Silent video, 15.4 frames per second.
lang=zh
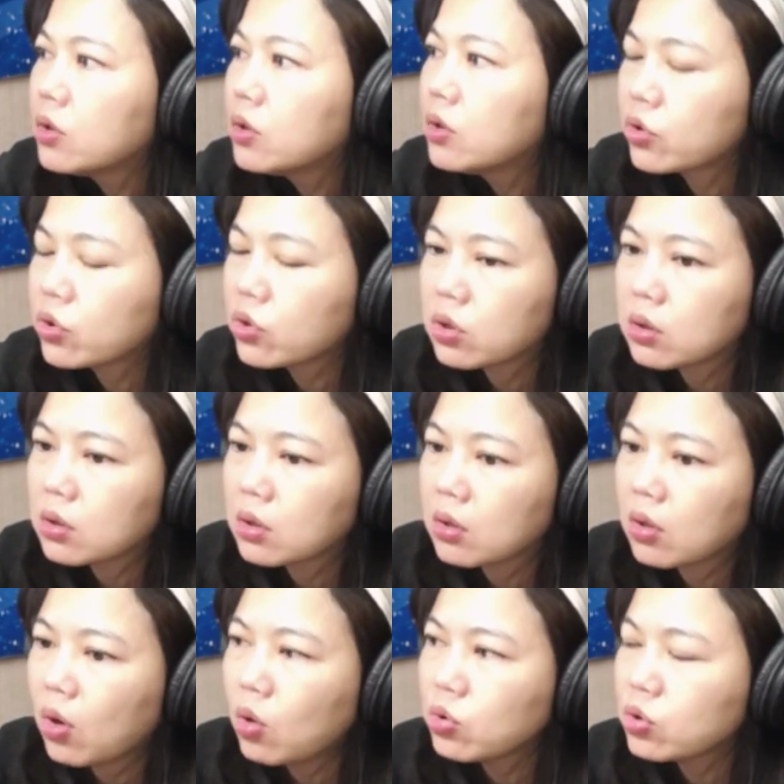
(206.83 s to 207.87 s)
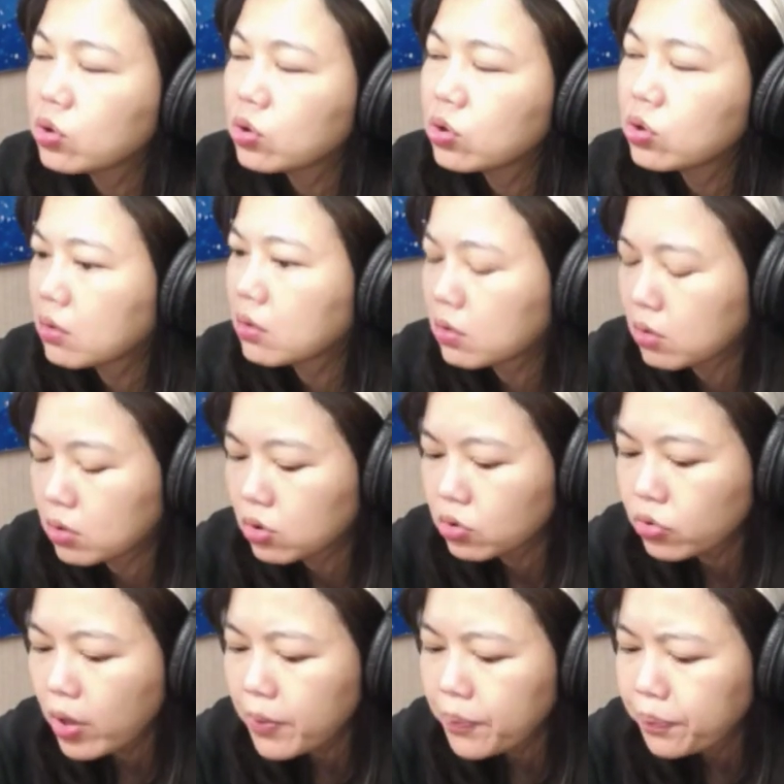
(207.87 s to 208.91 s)
就是空
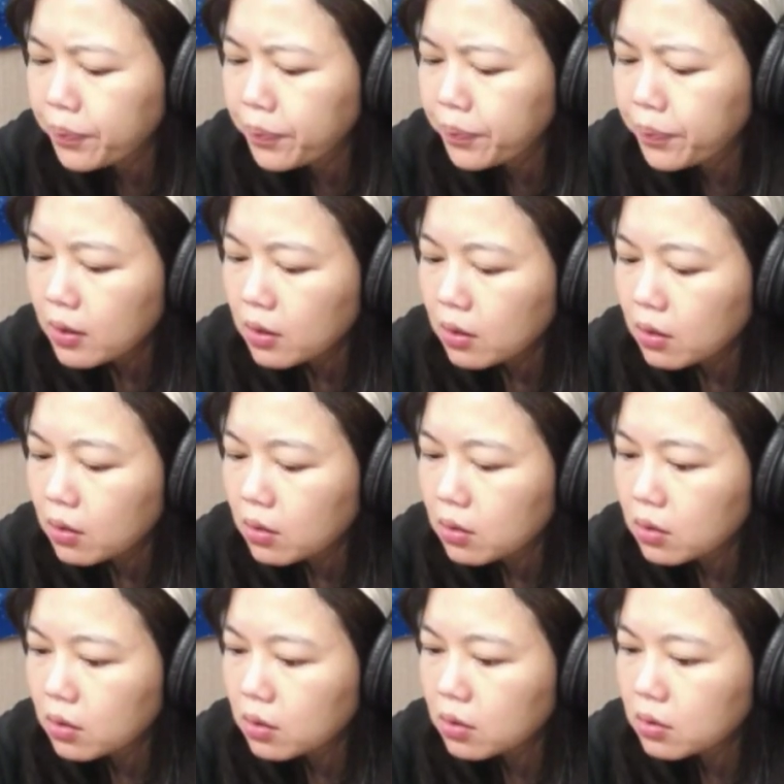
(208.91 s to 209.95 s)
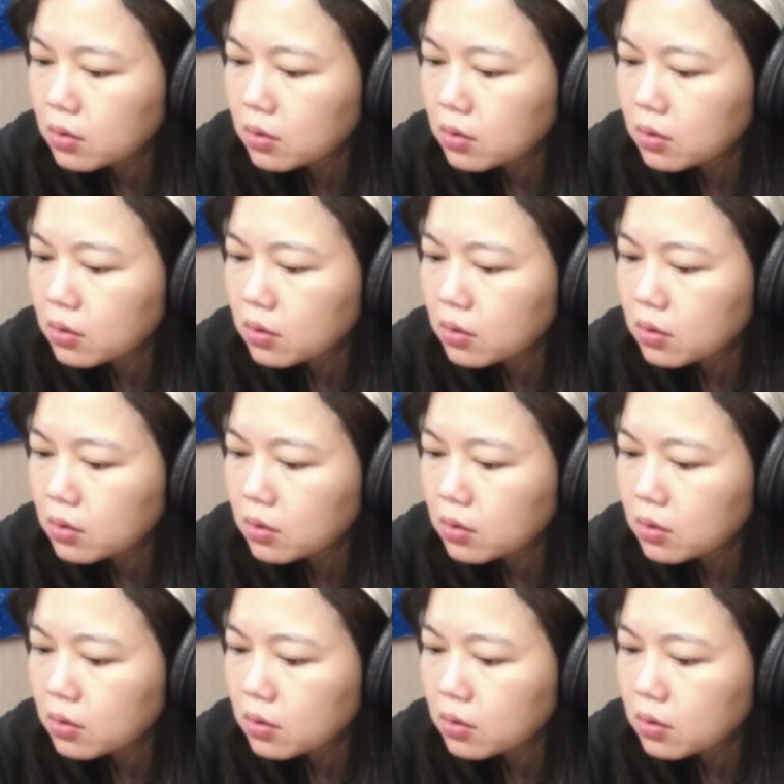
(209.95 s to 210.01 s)
所以